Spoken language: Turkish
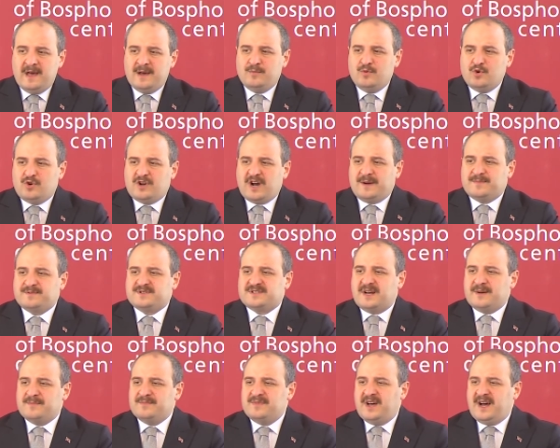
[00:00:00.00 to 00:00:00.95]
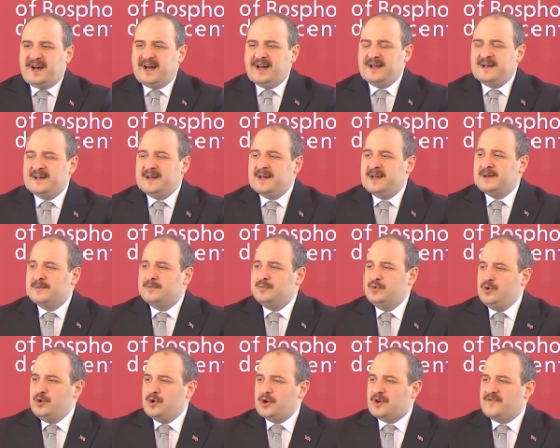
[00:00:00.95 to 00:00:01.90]
Bu kapsamda
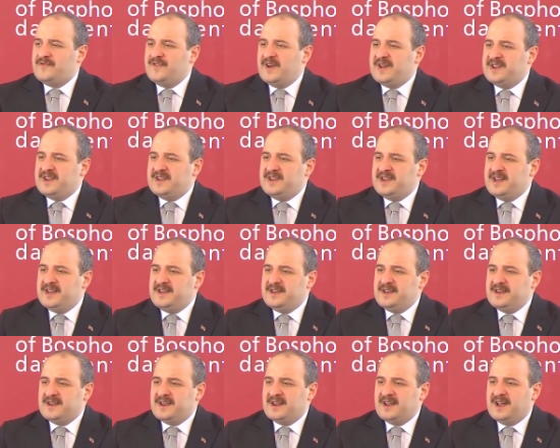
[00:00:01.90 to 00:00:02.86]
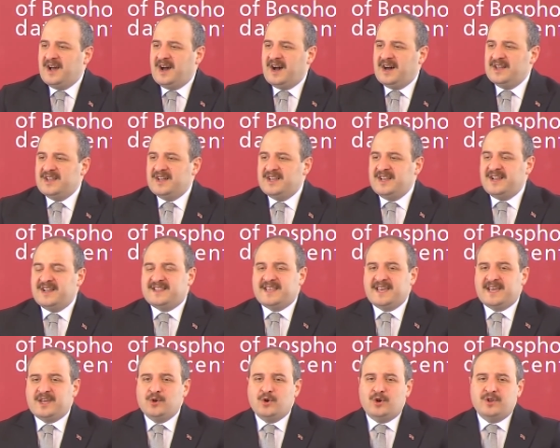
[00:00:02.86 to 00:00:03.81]
büyük verinin
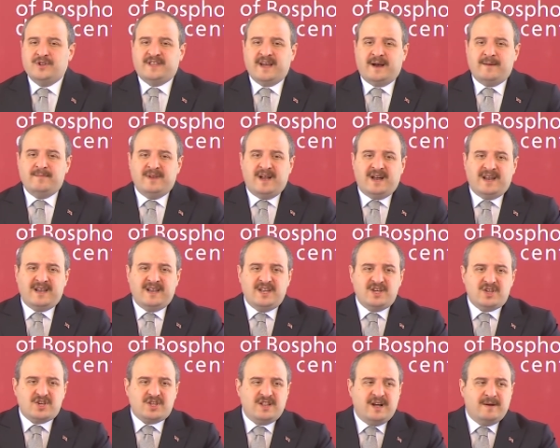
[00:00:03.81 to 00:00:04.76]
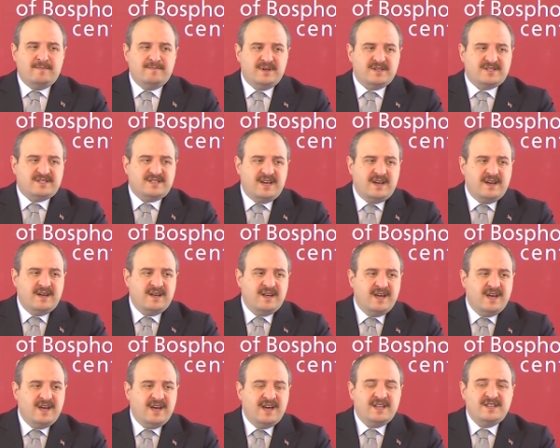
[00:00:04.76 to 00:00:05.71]
analitik yöntemlerle işlenmesi,
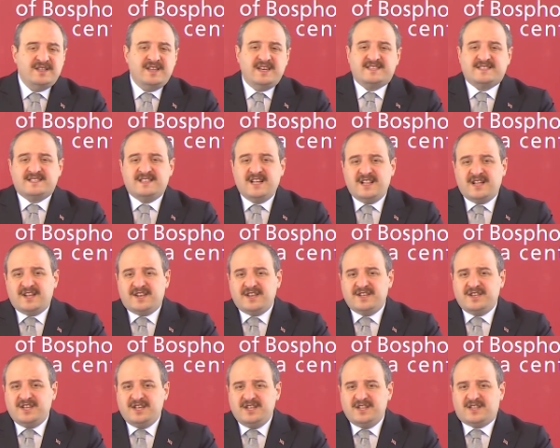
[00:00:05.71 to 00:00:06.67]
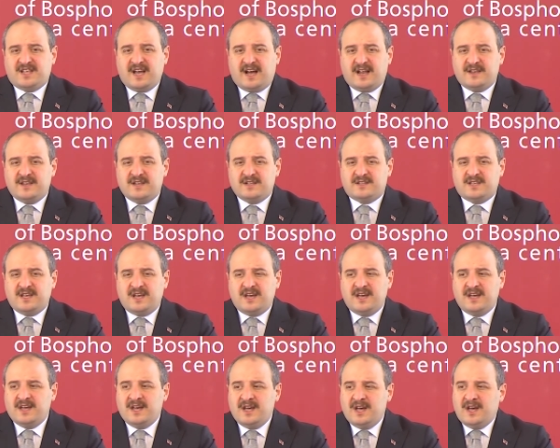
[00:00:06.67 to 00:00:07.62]
nesnelerin
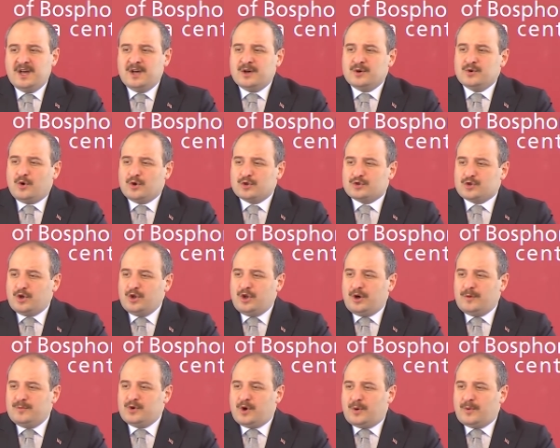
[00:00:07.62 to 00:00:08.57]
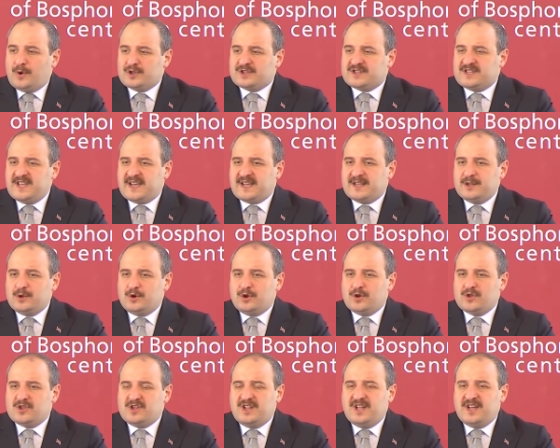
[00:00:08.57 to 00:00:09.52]
interneti, otonom robot
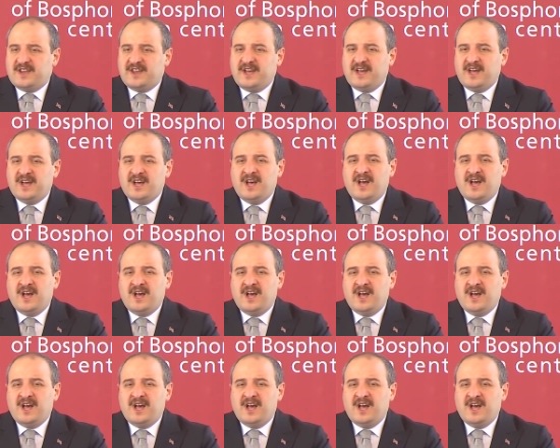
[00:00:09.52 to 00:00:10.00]
teknolojileri,